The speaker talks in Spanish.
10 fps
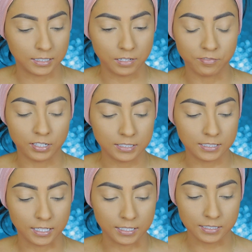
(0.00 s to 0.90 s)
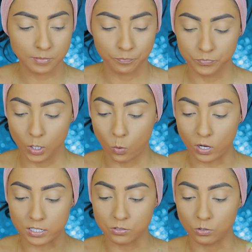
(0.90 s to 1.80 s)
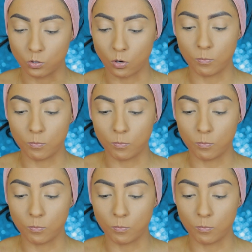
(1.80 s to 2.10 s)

y en francés cuáles son